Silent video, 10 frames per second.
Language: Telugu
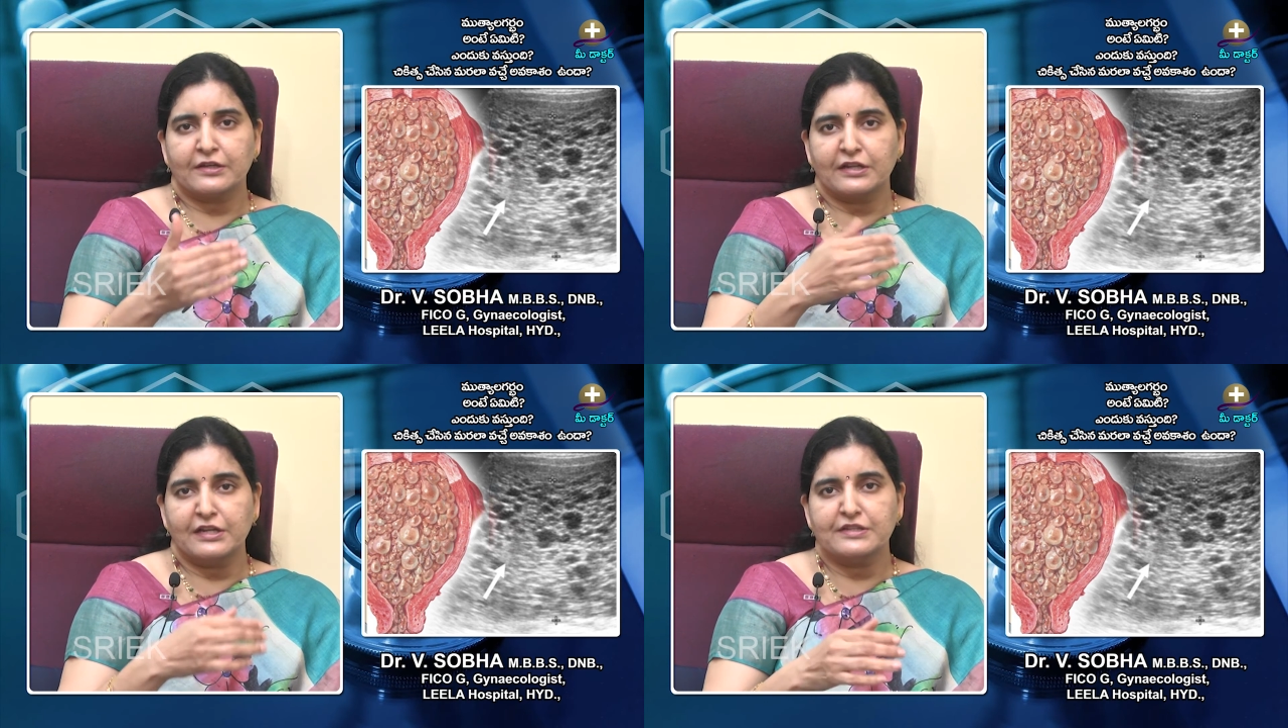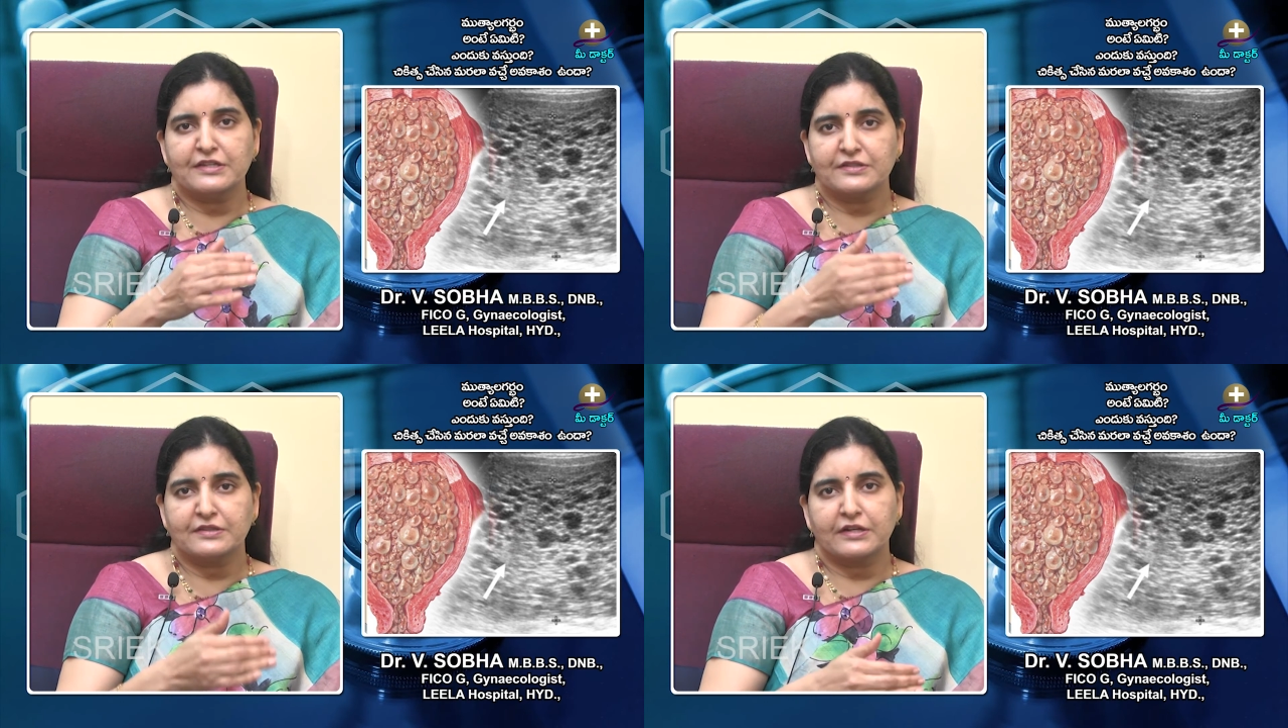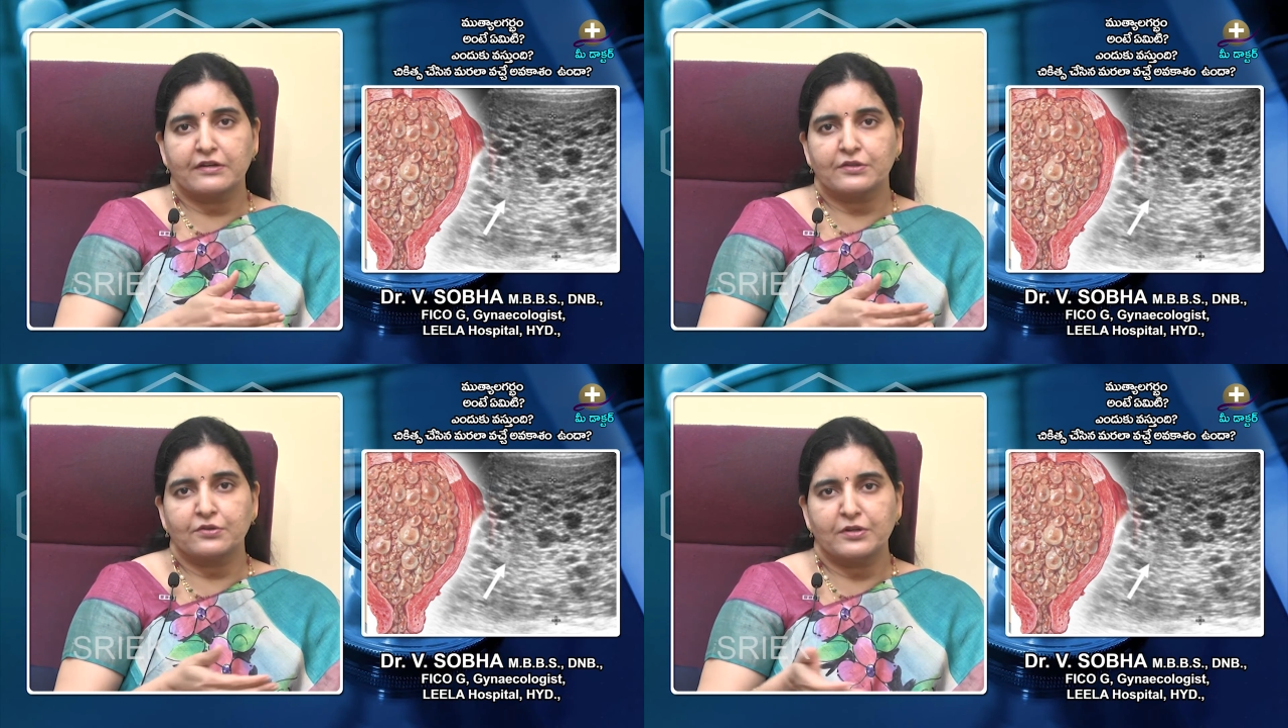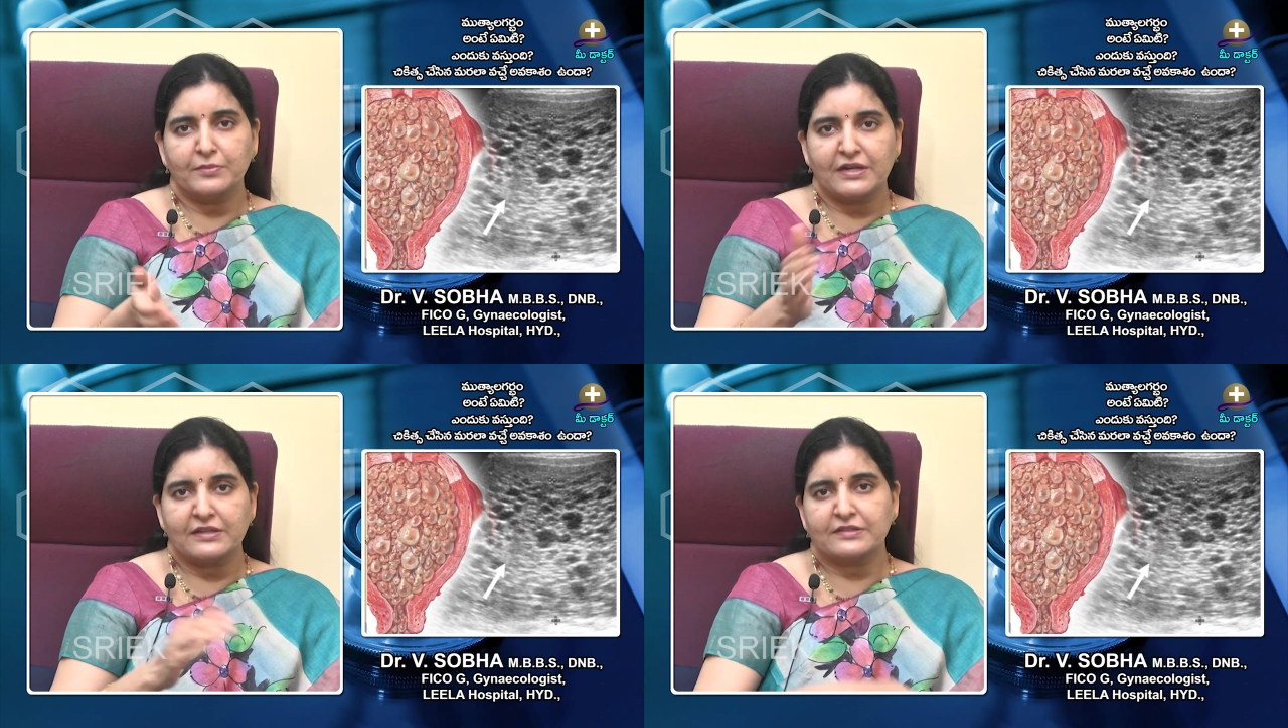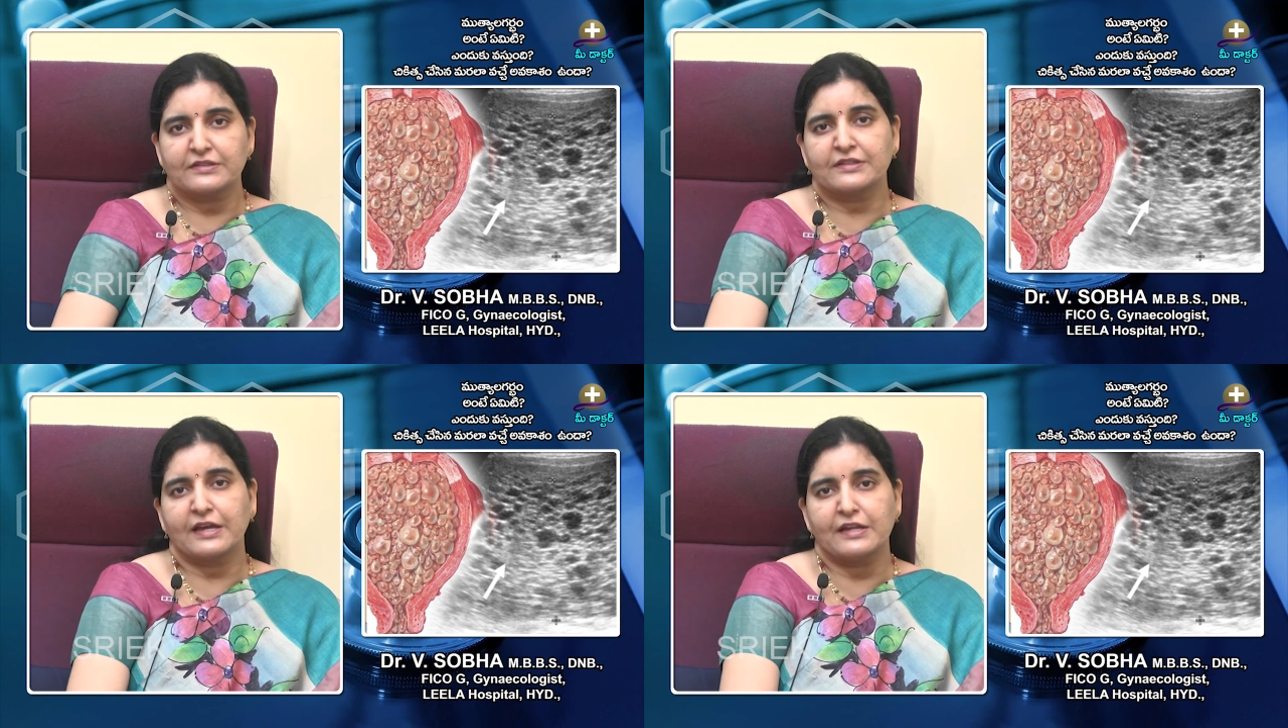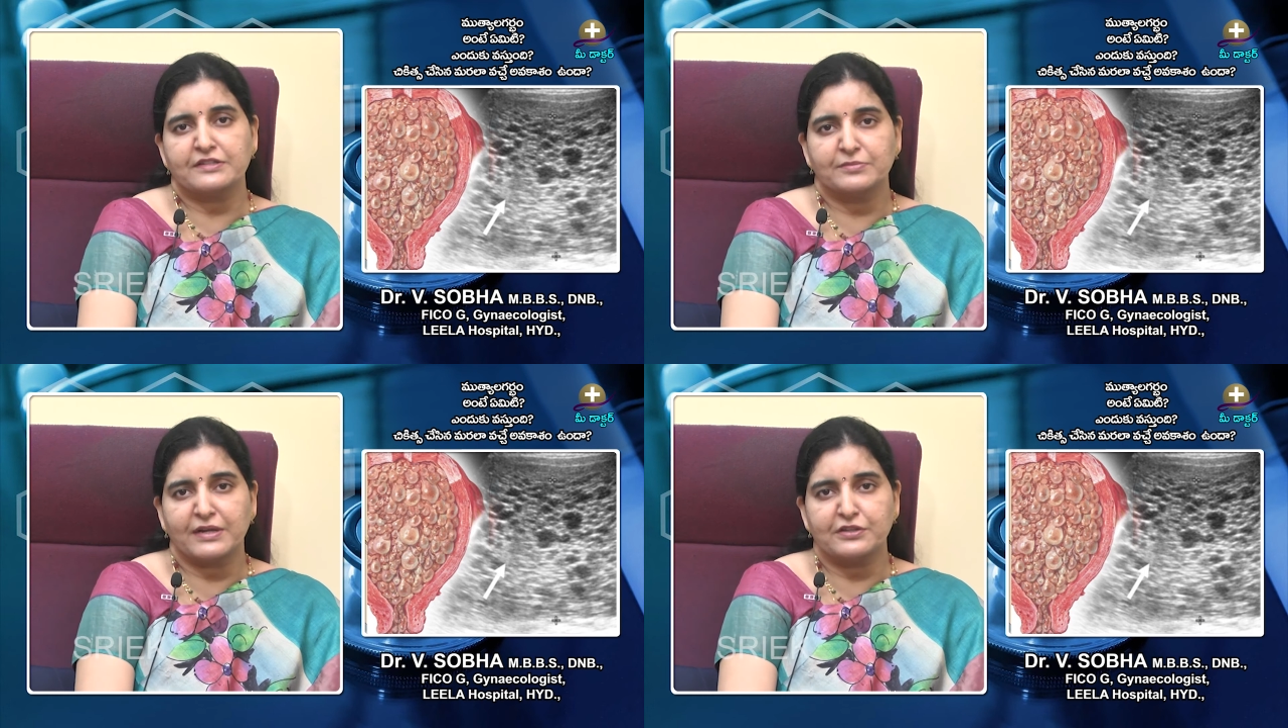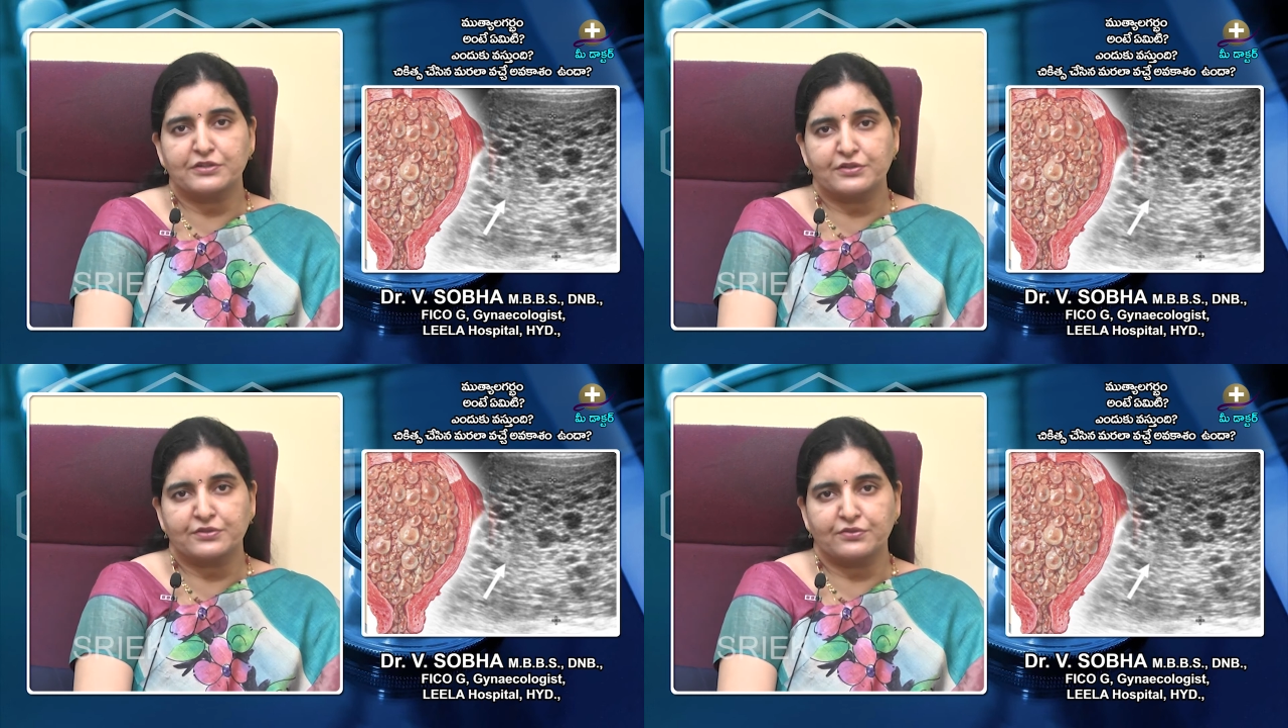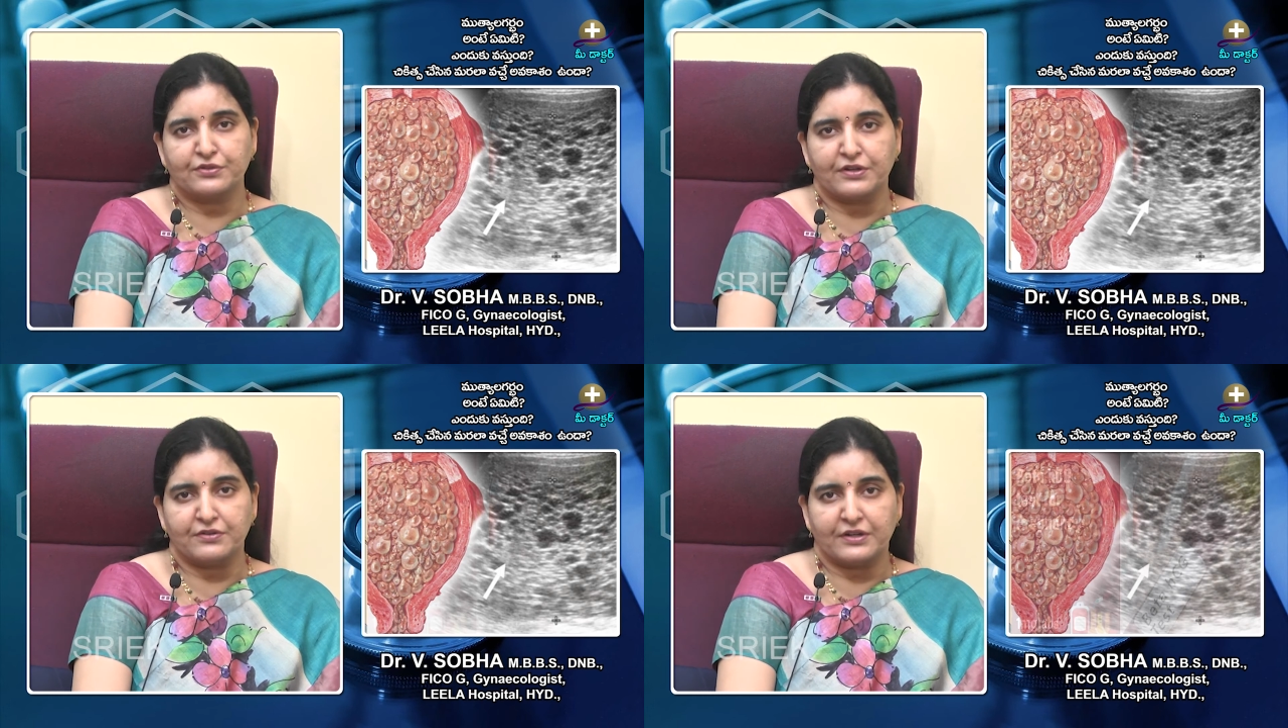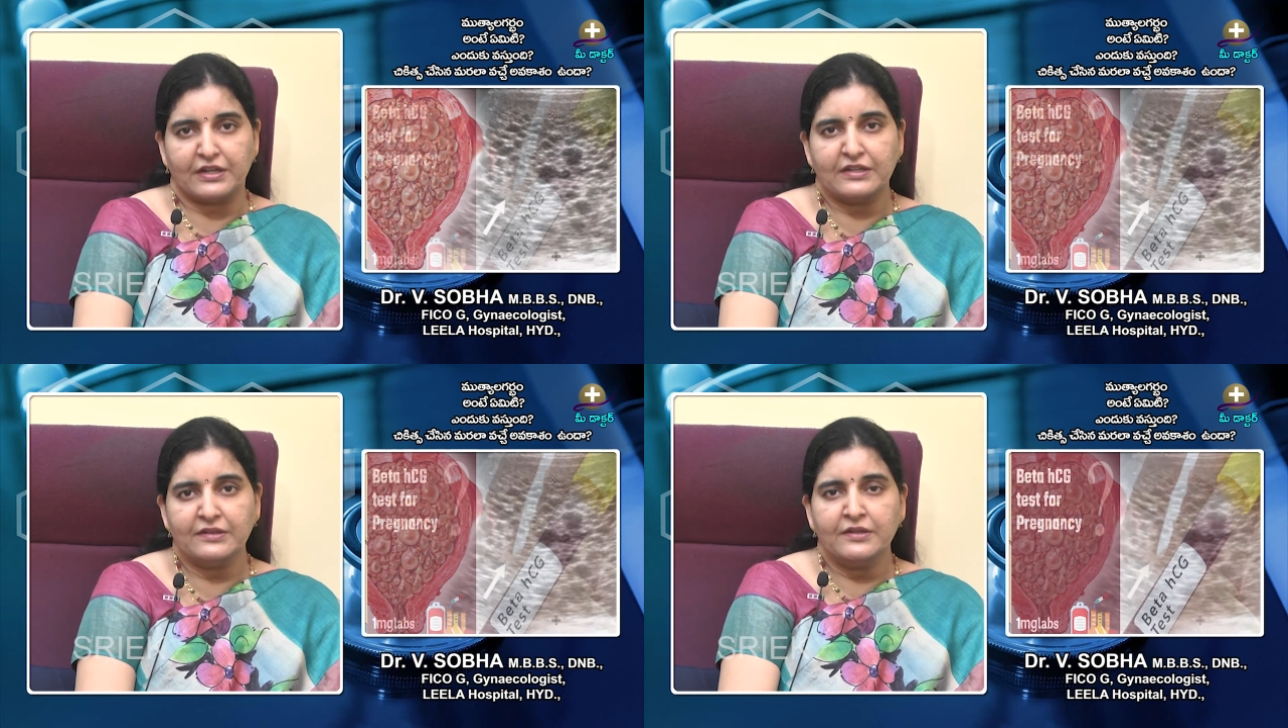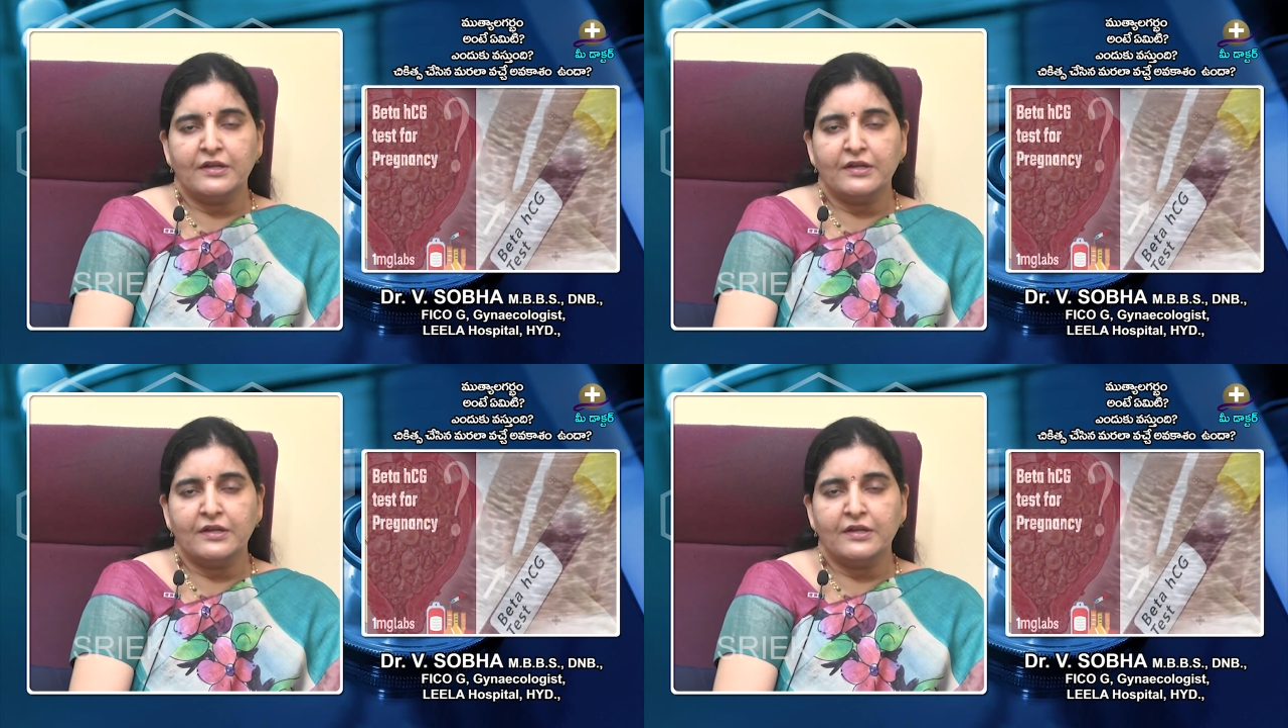క్లీన్ చేసిన తర్వాత కూడా మళ్ళీ స్కాన్స్ మళ్ళీ చేసుకుంటూ ఉండాలి